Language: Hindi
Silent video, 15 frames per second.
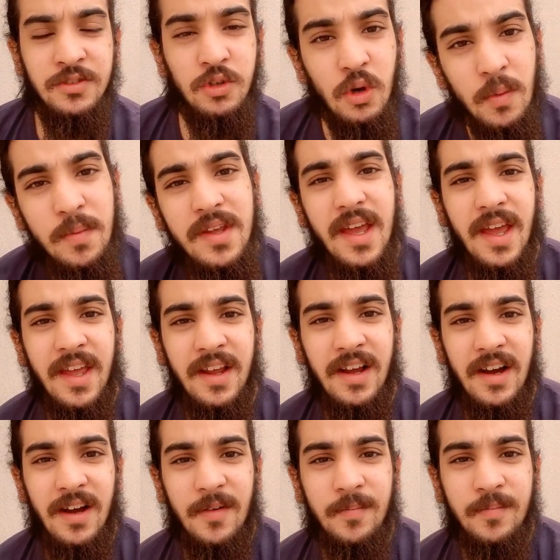जो भी
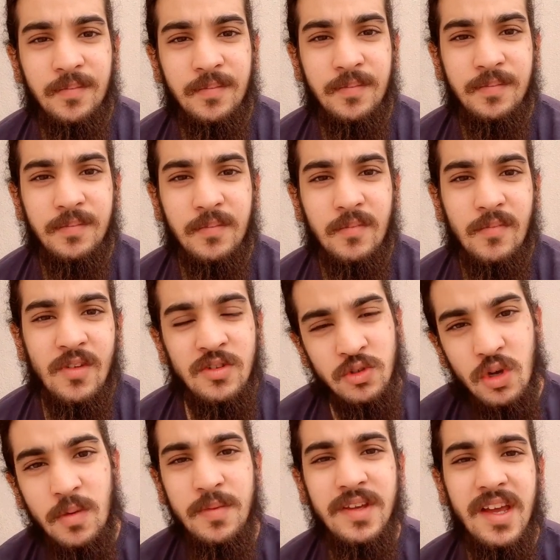आएगा
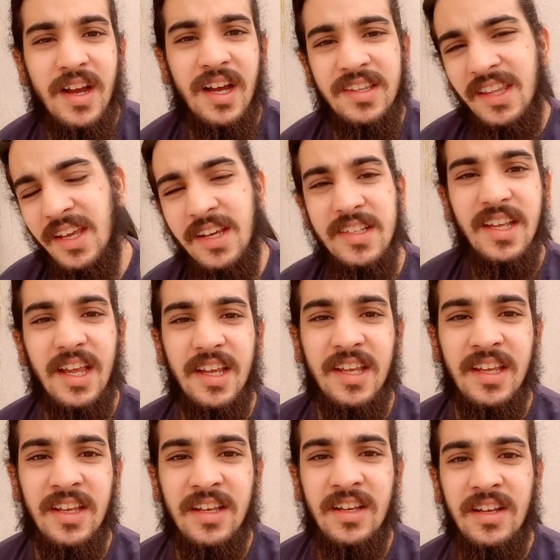जो भी आएगा देखी
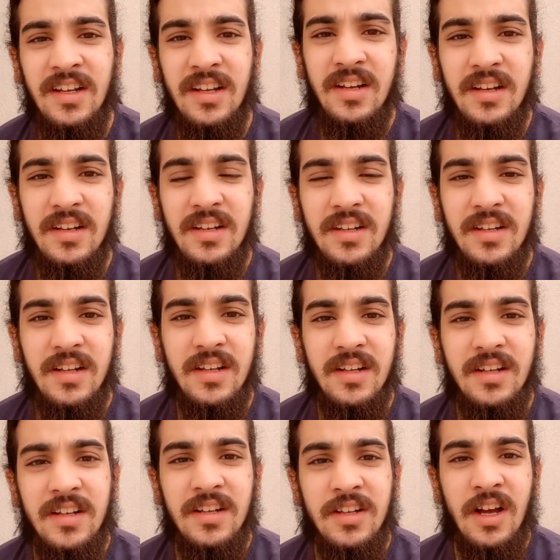जाएगी
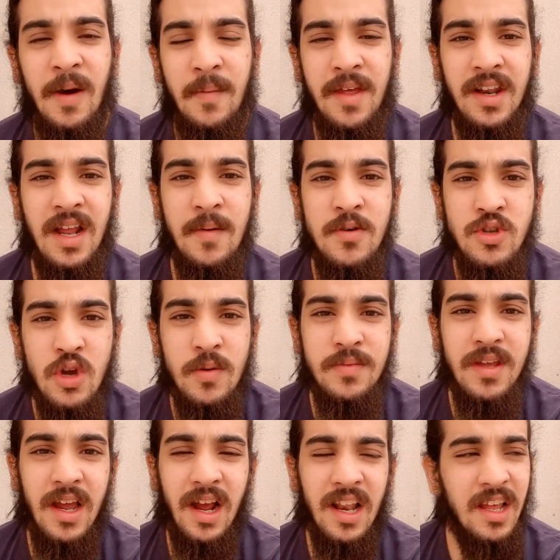अमेरिका में जो
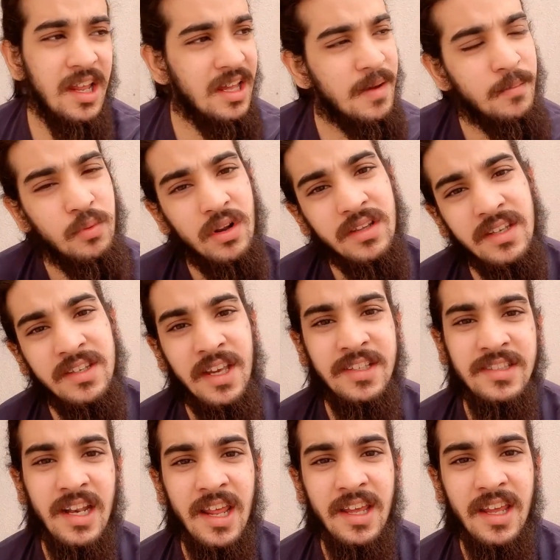भी आएगा लेकिन क्या पूरा दिन
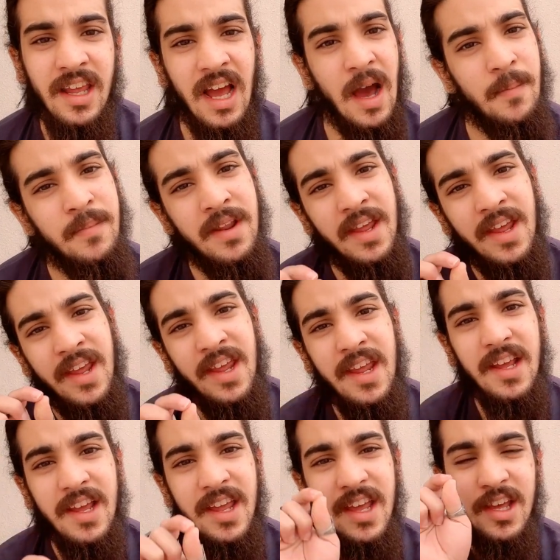यही चलाएंगे आपने
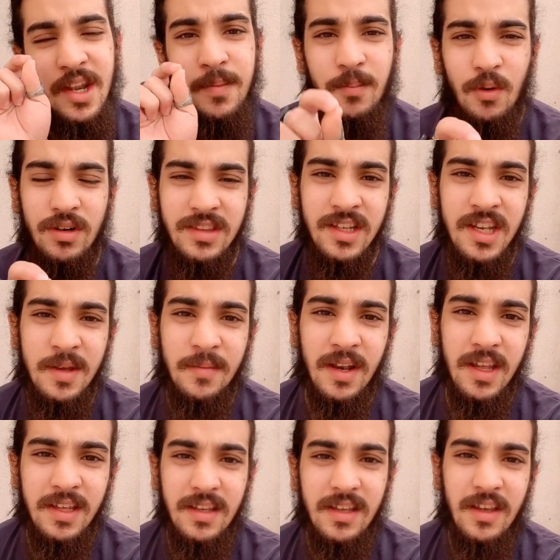एक एक रिपोर्ट तक नहीं
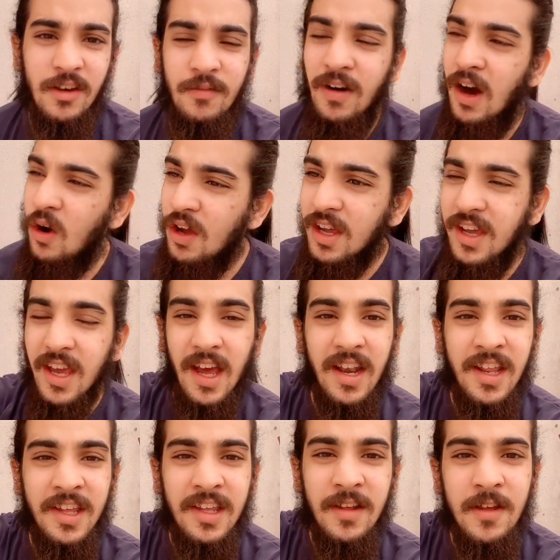बनाई वहां कोई
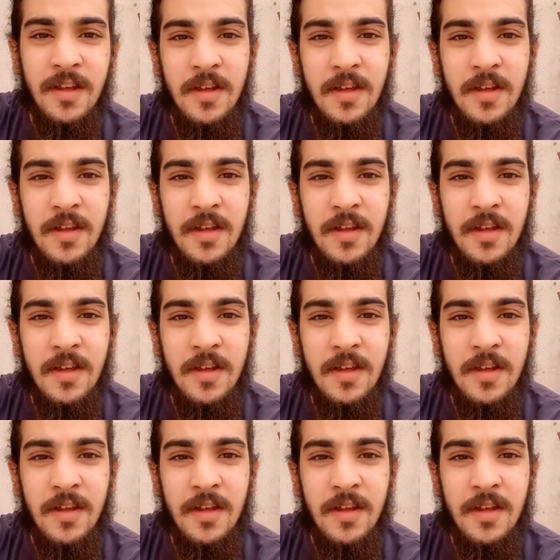ज्ञान नहीं